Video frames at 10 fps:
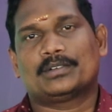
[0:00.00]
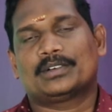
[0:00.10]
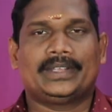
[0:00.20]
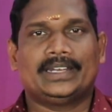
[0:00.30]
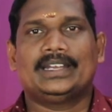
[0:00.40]
இருக்கணும்
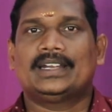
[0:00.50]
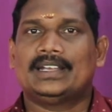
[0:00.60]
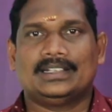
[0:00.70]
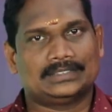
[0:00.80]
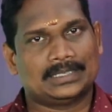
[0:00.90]
அப்படி இல்லைன்னா
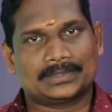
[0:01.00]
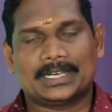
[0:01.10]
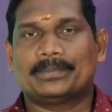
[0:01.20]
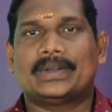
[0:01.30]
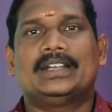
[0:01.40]

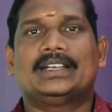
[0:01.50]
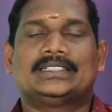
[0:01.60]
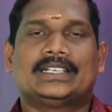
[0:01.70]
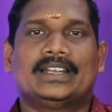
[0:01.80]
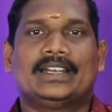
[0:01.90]
சப்ஸ்கிரைப்
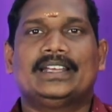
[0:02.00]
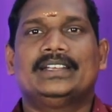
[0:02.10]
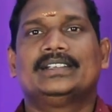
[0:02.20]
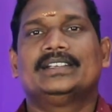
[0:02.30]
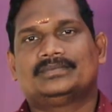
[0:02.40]
பண்ணுங்கள் சேனலை
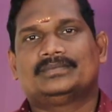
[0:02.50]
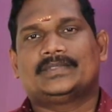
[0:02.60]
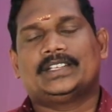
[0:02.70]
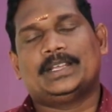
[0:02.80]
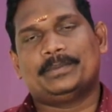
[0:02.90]

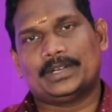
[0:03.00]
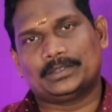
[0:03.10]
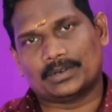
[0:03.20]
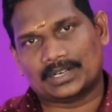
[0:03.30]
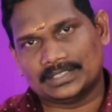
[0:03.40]
இதே
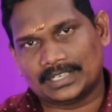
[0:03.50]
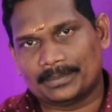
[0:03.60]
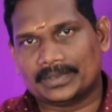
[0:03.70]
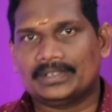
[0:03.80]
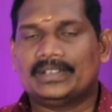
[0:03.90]
போல் தொடர்ந்து
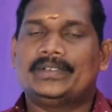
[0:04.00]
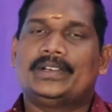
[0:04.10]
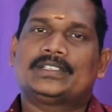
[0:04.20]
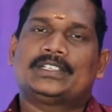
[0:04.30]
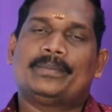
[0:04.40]
நம்ம
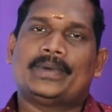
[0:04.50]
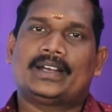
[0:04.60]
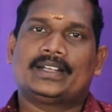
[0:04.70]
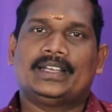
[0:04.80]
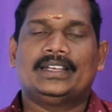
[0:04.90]
வீடியோஸ்லாம்
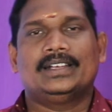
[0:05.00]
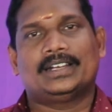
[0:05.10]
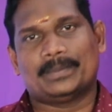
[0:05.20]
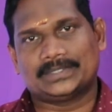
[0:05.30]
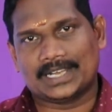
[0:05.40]
பாருங்கள்
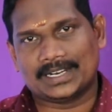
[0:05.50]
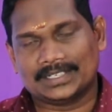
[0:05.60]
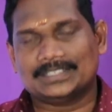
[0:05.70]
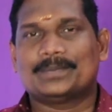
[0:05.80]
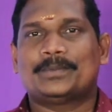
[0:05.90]
நம்ம
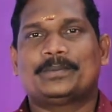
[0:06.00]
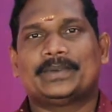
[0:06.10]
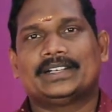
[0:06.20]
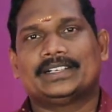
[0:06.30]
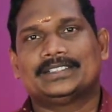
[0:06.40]
சேனலுக்கு சப்போர்ட்
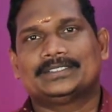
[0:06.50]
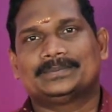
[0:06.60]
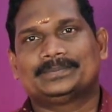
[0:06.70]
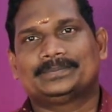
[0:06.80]
பண்ணுங்கள்